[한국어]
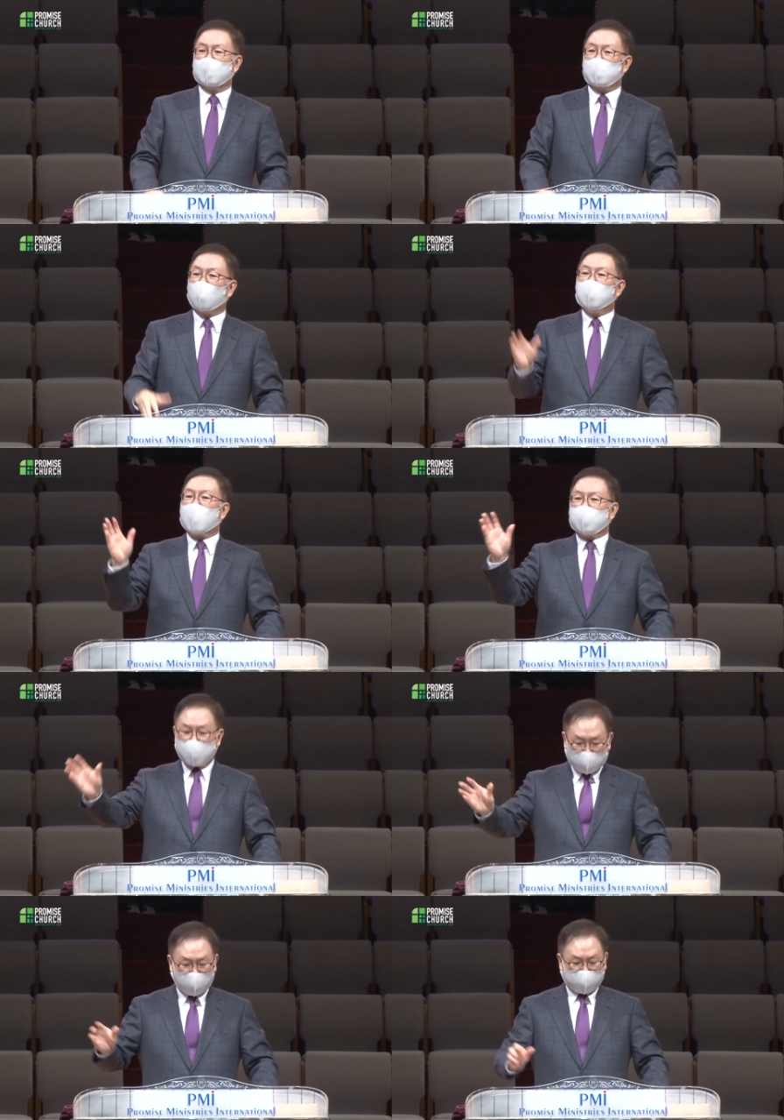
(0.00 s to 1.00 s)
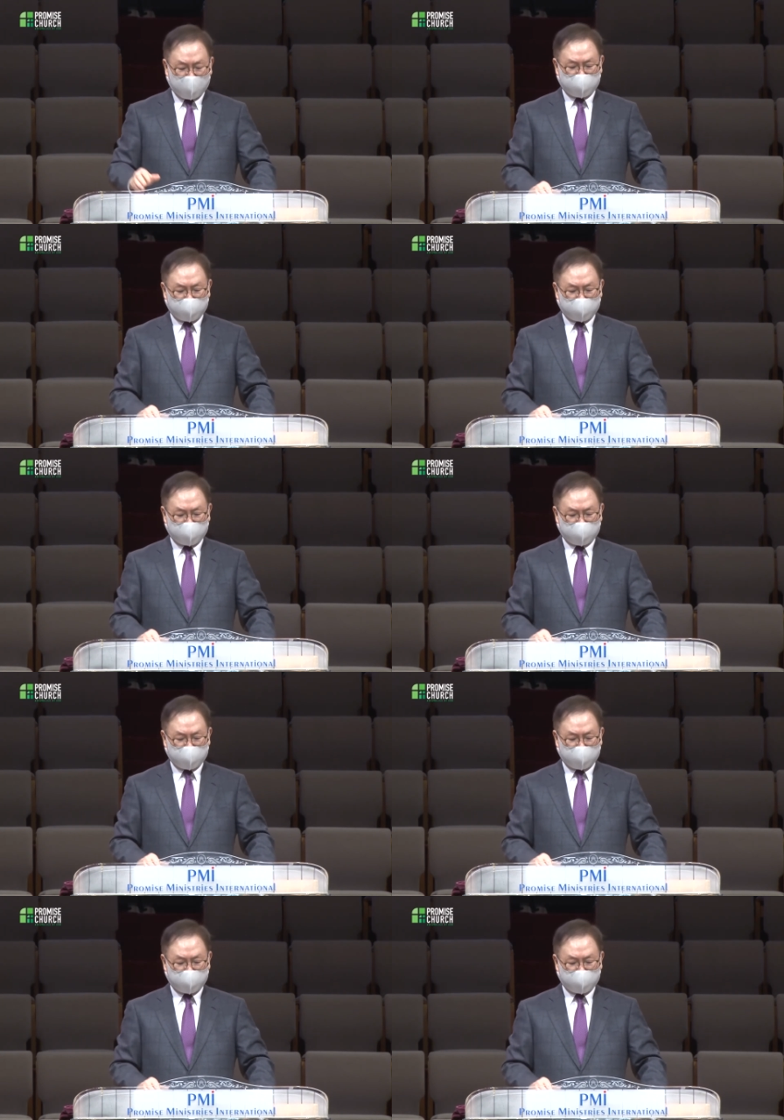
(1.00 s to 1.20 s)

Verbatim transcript: 초막을 지었다